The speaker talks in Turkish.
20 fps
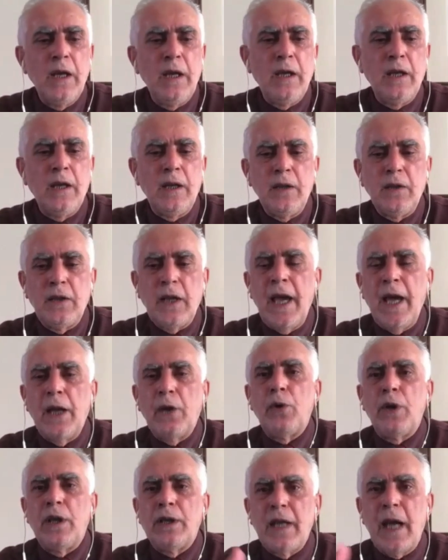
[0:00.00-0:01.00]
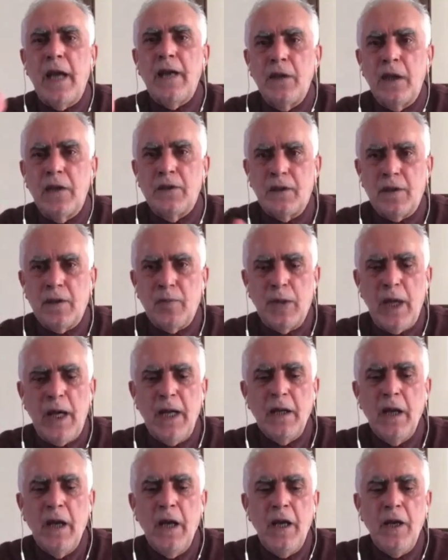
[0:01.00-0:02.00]
e, değer üreten
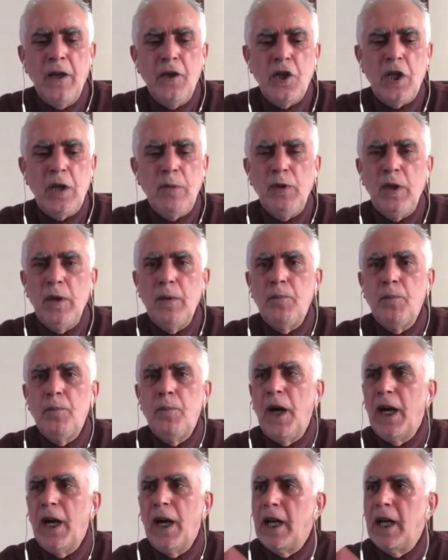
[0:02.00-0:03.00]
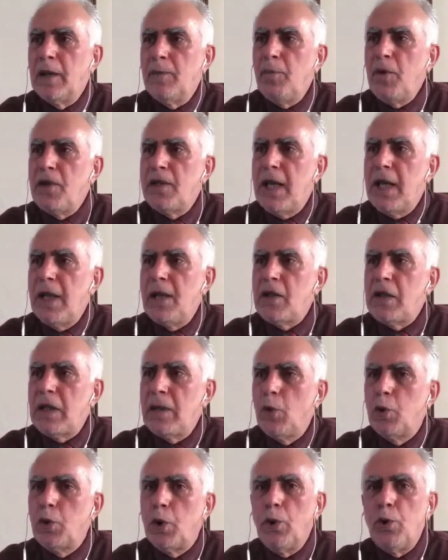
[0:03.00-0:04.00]
yatırımlar. Şimdi fakat bizde
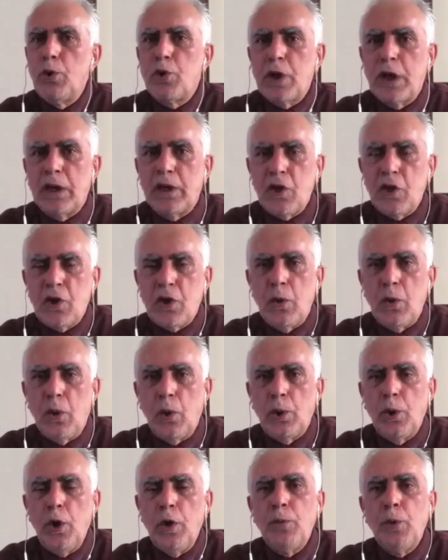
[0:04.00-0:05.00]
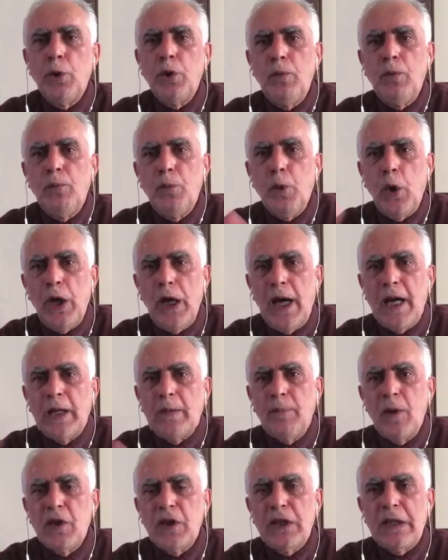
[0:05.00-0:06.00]
işte bu konut satışı oluyor. Bunun böyle
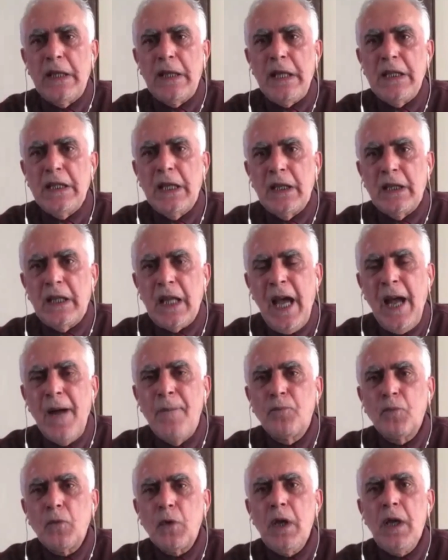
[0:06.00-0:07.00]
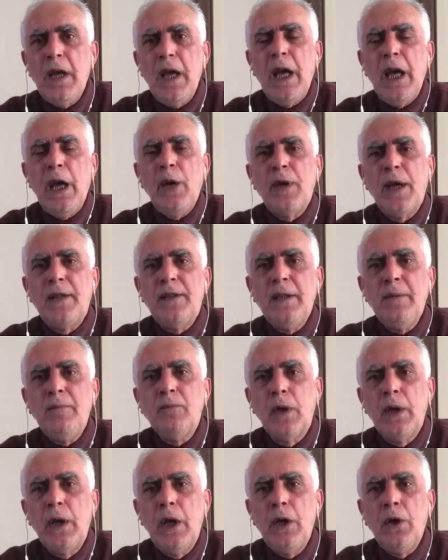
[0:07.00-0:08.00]
artmasının nedeni de
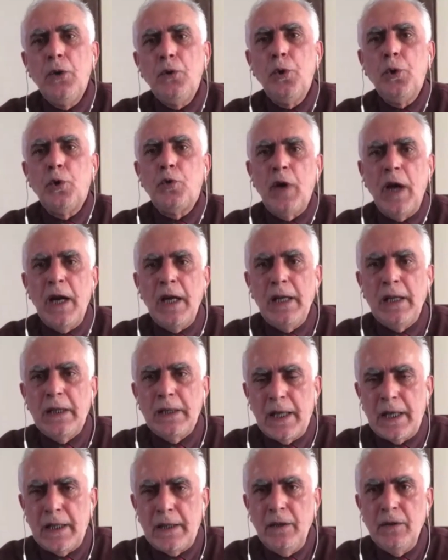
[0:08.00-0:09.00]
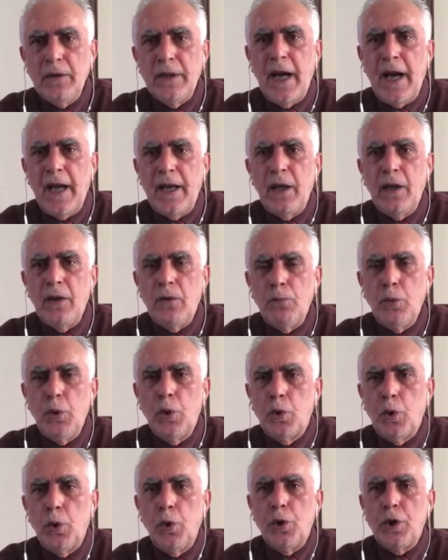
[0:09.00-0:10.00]
efendim Türk varlıklarının yani
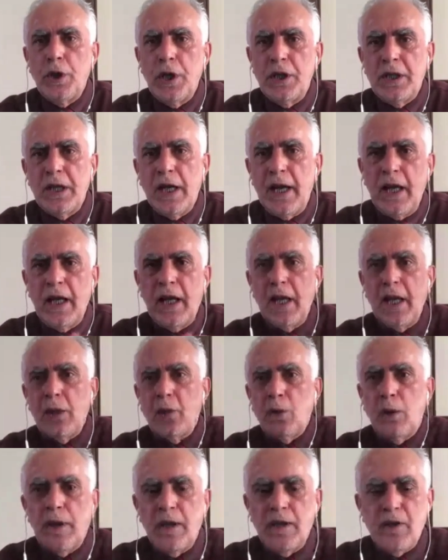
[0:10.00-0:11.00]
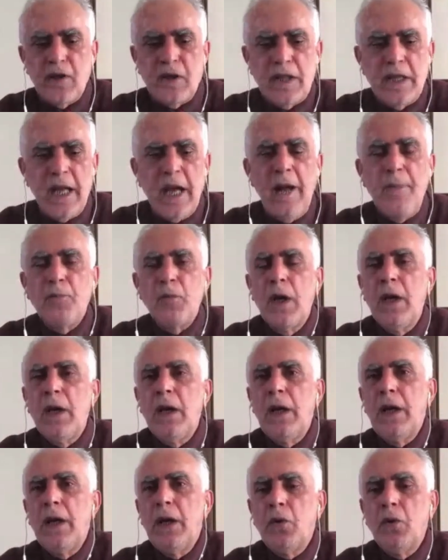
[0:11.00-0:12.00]
bu kurdaki hareket dolayısıyla
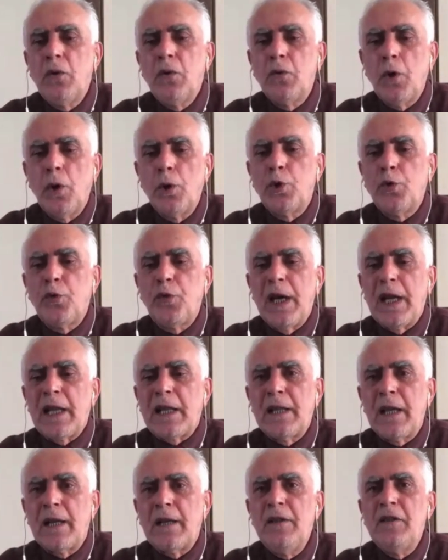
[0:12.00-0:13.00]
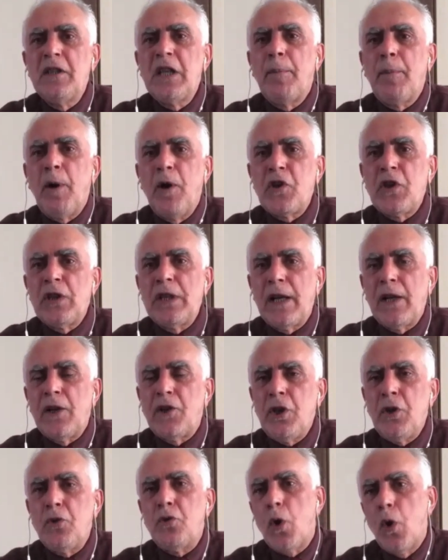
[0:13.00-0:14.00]
e, konut fiyatlarının yabancılar
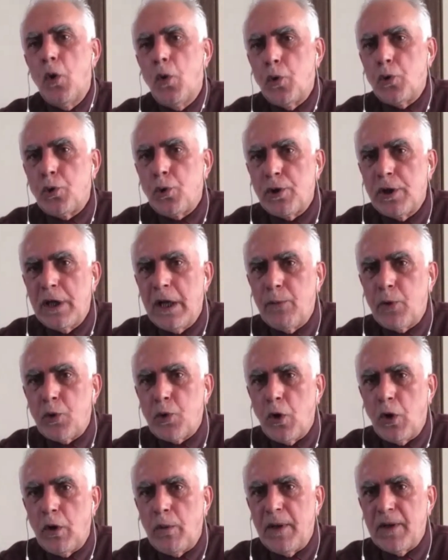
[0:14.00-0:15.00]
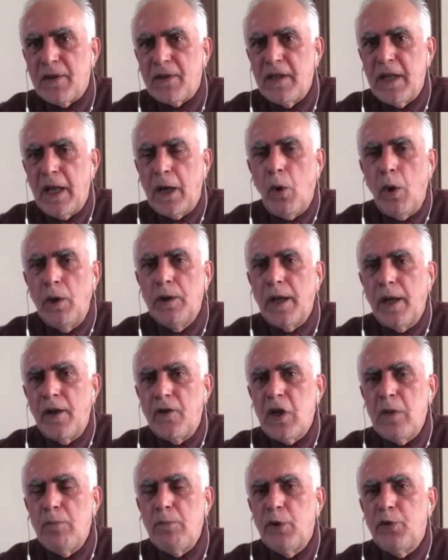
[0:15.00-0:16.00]
için çok ucuzlamış olması. Yani onlar
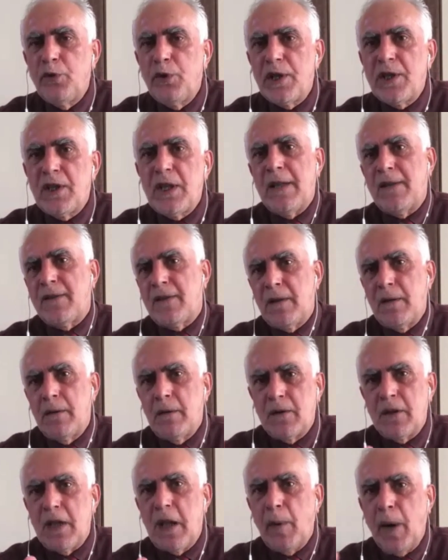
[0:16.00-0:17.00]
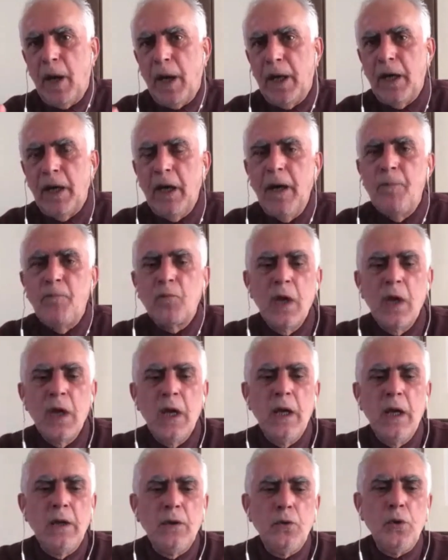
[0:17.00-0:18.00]
için bir fırsat zamanı.
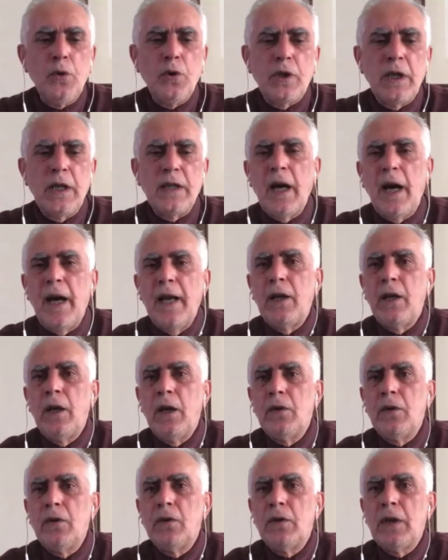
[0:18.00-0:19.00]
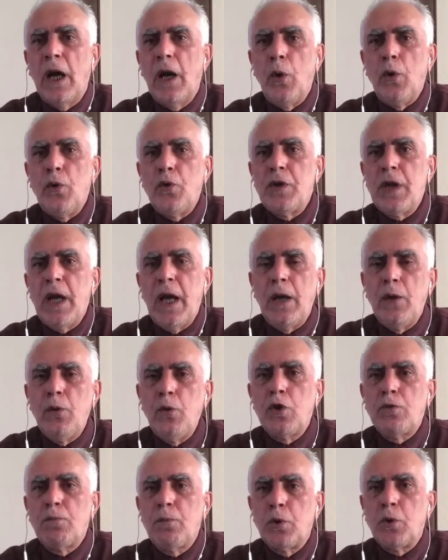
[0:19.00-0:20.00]
Türkiye'de hani daha önce
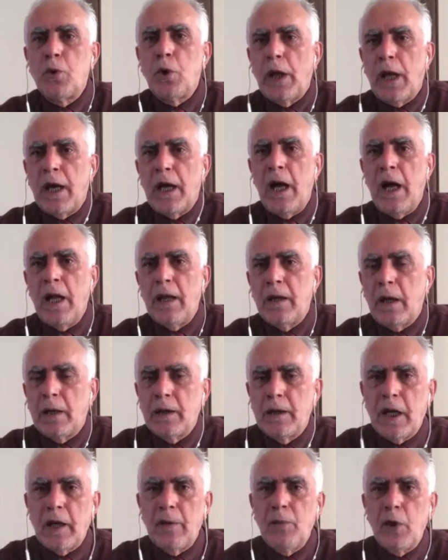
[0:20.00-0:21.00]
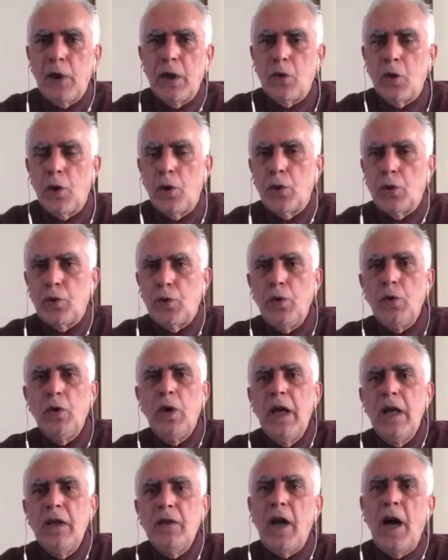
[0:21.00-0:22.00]
100 bin dolara aldıkları bir
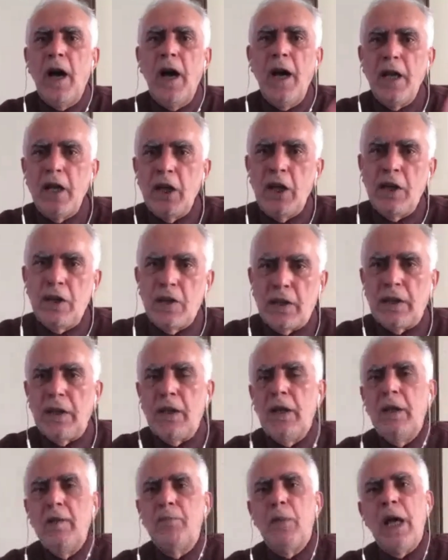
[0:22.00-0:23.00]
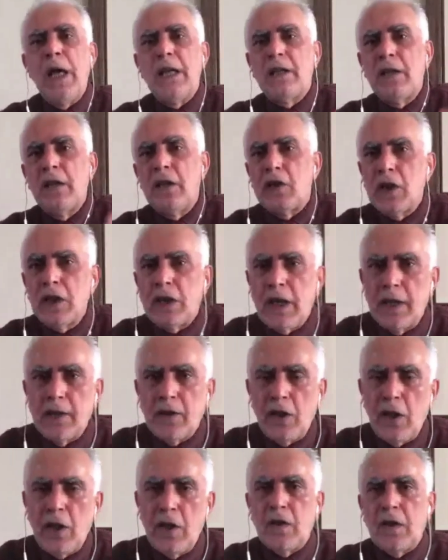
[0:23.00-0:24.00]
konutun daha iyisini belki iki
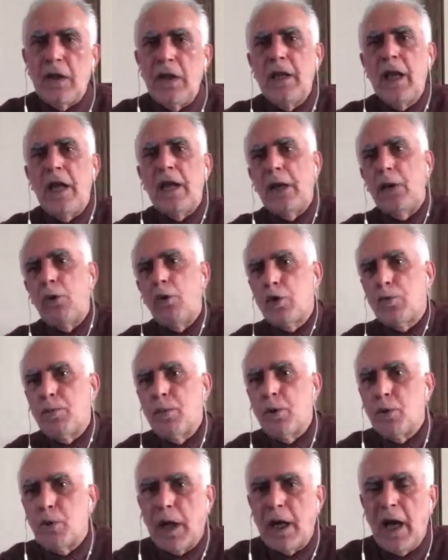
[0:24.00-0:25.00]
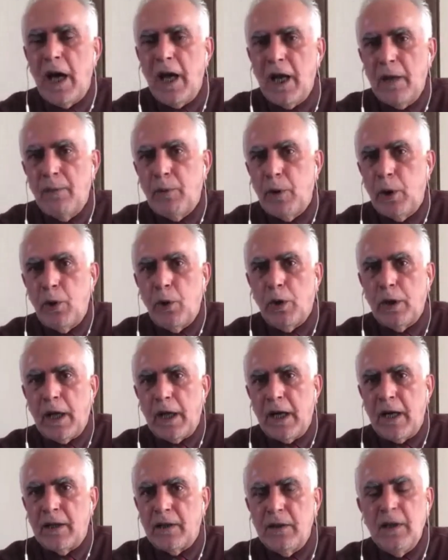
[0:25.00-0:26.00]
kat iyisini de yine 100 bin dolara
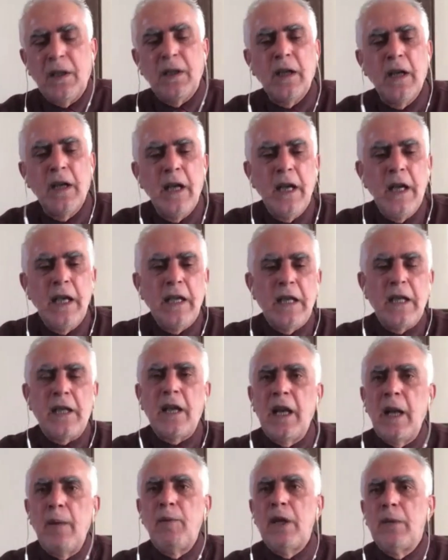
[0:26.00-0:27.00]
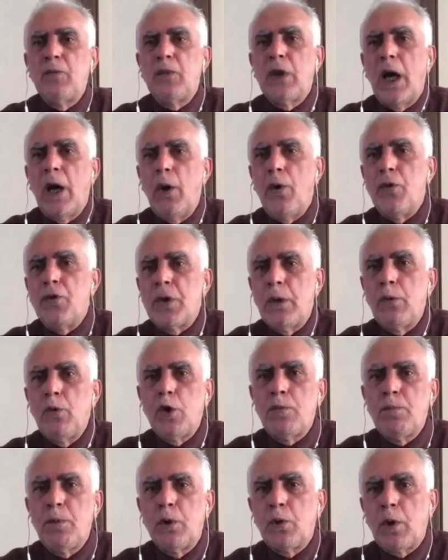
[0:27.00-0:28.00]
alabiliyorlar artık. Ya da ne bileyim daha önce
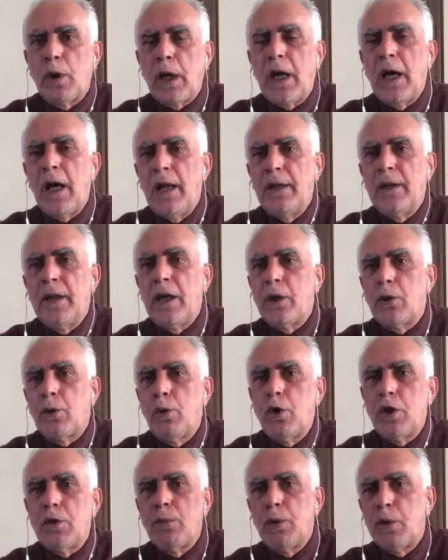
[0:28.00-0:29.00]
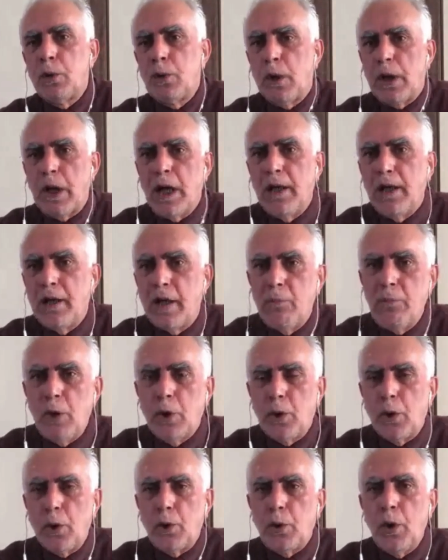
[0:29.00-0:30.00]
100 bin dolara alınan 200 bin dolara alınan
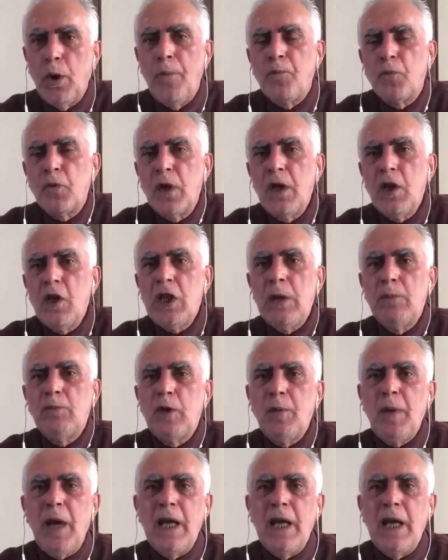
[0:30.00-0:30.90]
bir konutu şimdi